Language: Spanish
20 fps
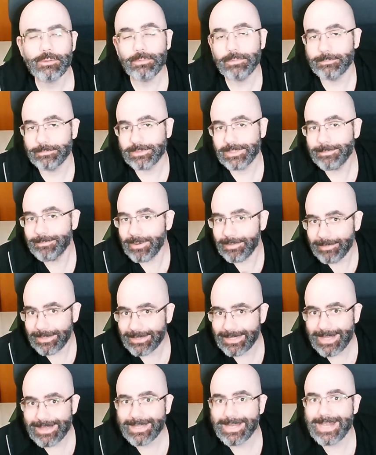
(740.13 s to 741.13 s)
tú
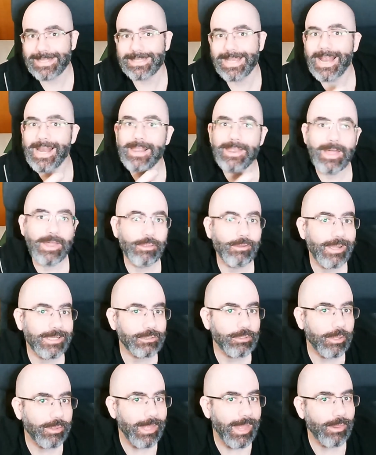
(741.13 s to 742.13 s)
simplemente tiras el dado
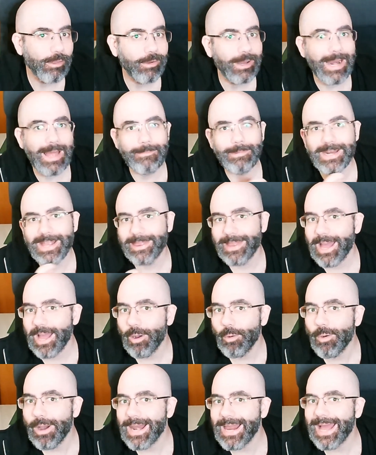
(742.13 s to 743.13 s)
asociado a la habilidad
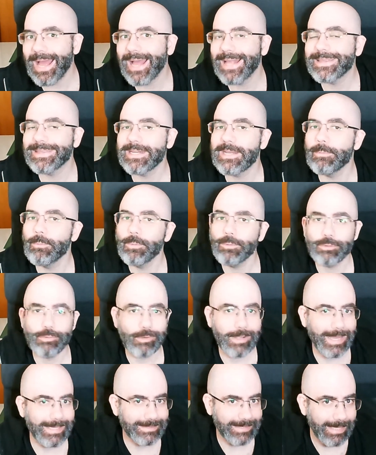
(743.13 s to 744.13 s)
o al
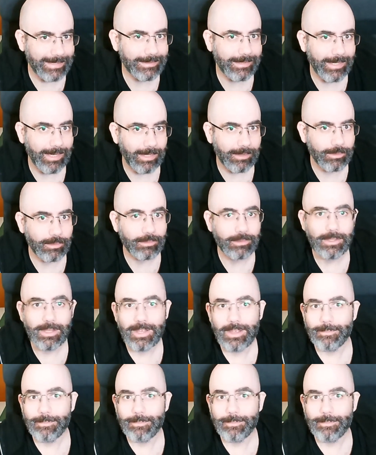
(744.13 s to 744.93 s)
atributo que estás tirando.